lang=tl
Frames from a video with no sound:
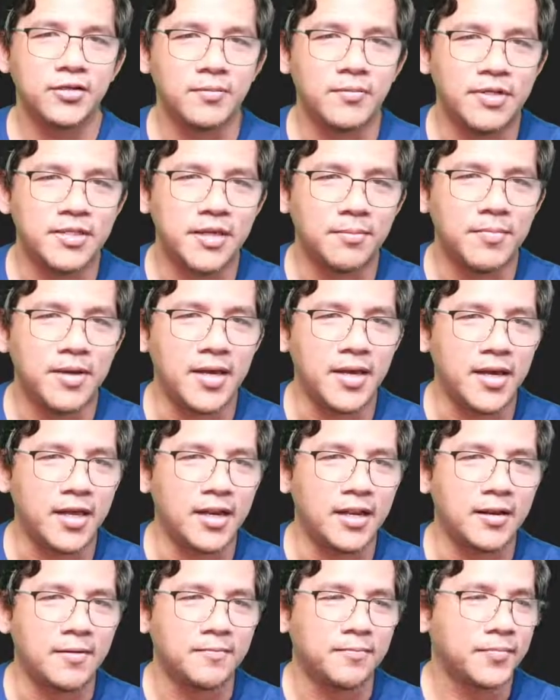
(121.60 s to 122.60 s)
ibig
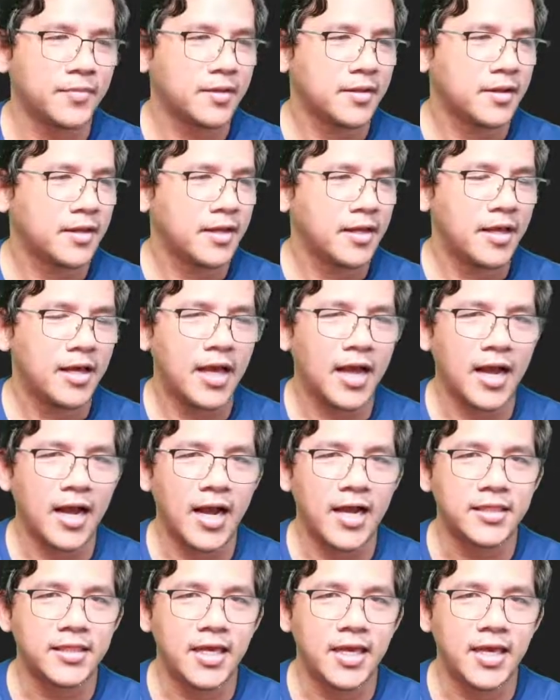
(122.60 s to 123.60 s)
sabihin, ang
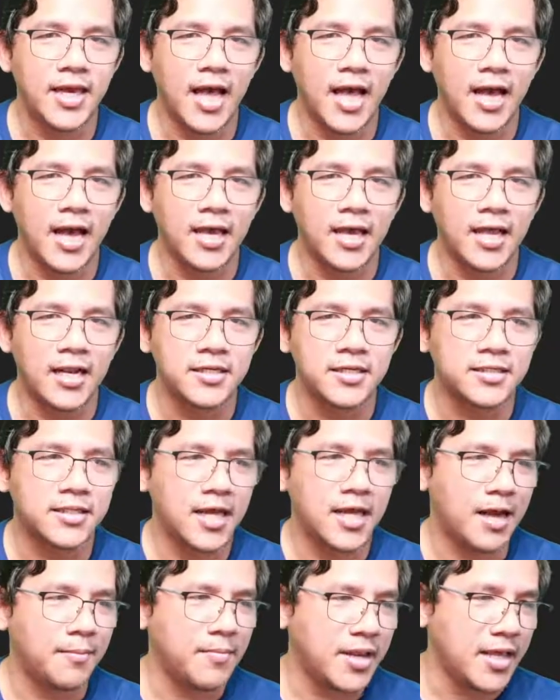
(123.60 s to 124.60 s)
ating angles
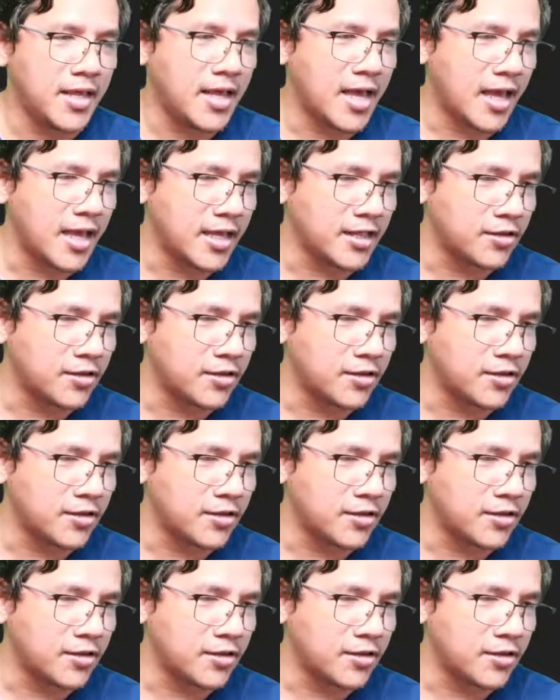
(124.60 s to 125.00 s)
na binigay,